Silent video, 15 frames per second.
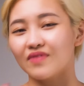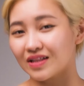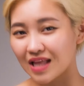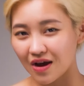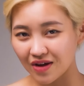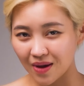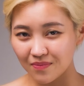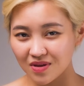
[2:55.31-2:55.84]
và
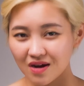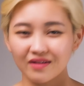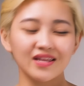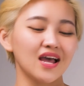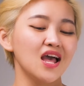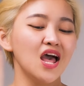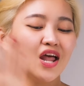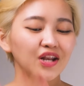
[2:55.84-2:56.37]
thảo cảm nhận
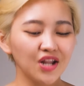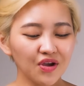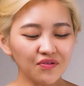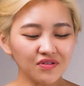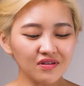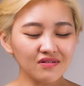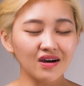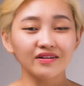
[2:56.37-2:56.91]
nha
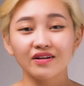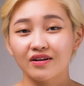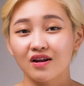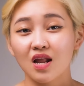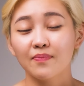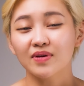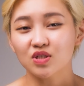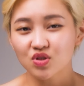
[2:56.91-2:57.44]
nếu như under the
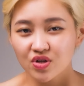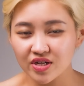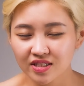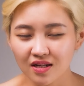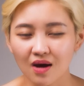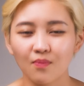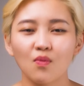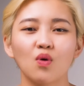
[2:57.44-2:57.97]
lemon
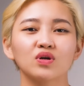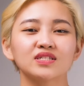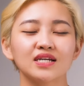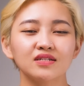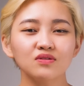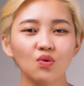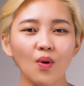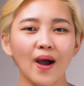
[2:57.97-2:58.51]
trees là là một
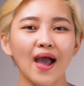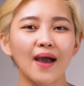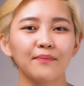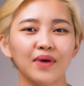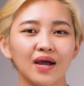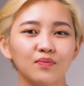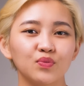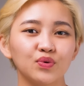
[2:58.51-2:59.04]
chai nước hoa
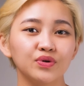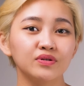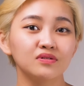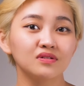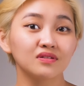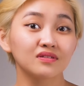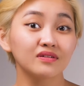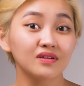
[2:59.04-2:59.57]
mang mùi
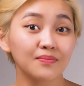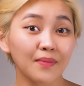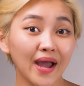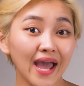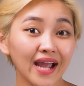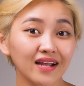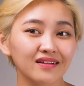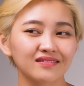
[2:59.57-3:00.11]
hương tươi
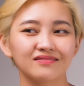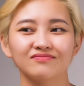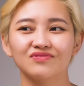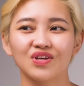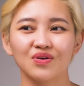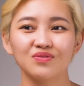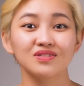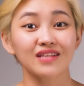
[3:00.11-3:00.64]
mát
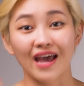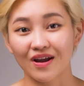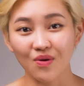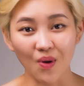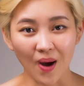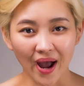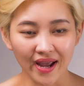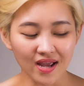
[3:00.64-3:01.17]
kiểu sảng
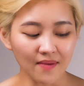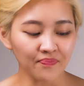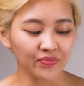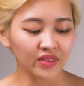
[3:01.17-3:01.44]
khoái á,